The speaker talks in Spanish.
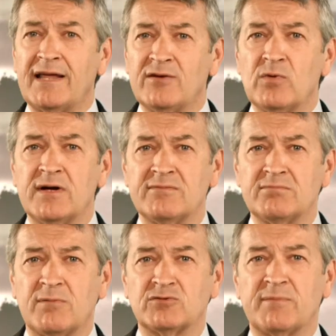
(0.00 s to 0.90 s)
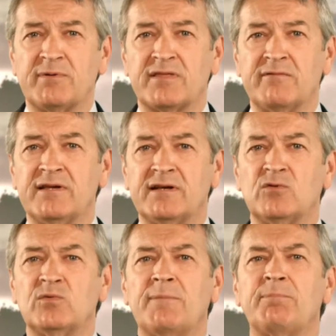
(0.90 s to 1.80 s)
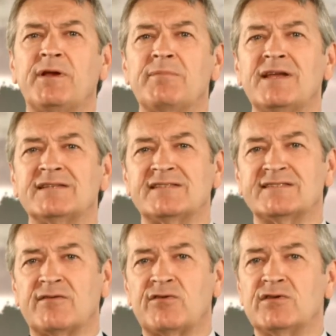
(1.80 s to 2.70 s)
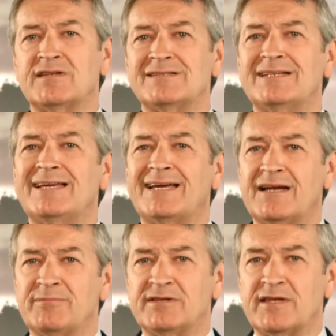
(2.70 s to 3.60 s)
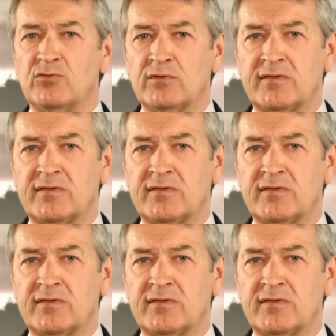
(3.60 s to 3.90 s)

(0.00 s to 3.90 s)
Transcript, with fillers: la lengua vamos a percibir unas primeras sensaciones ligeramente